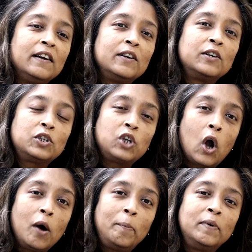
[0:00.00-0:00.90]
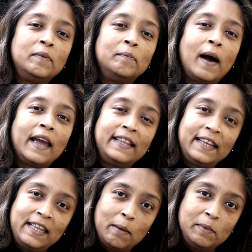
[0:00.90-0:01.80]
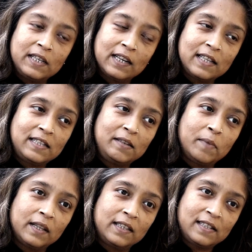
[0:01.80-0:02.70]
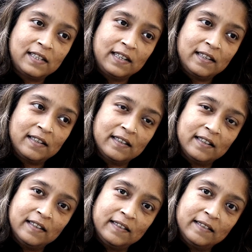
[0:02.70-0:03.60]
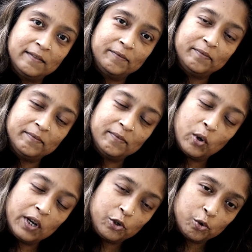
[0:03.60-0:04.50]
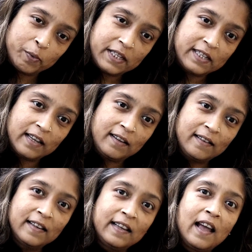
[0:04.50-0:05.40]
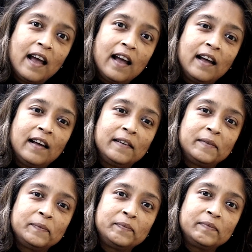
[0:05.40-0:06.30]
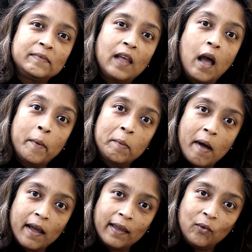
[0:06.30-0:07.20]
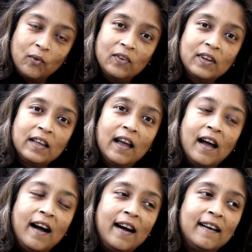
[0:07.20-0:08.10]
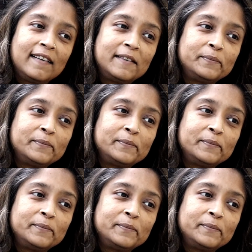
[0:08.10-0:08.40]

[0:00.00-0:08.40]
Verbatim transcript: Uh, সব মায়েদেরই আমি জানাচ্ছি মাদার্স ডের uh, অনেক শুভেচ্ছা um, আমার মাকেও আর